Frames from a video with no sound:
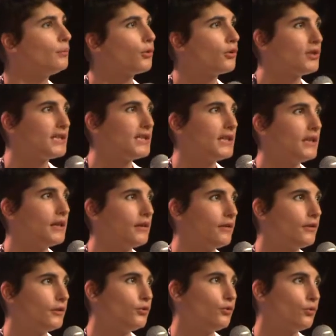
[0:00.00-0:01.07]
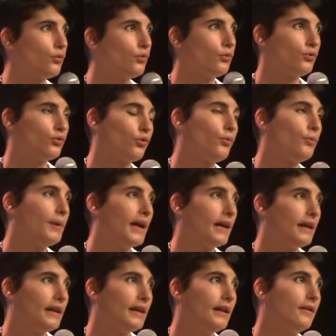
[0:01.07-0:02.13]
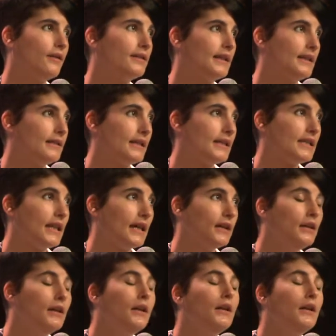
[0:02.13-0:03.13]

projets dont, dont, parlait Natacha,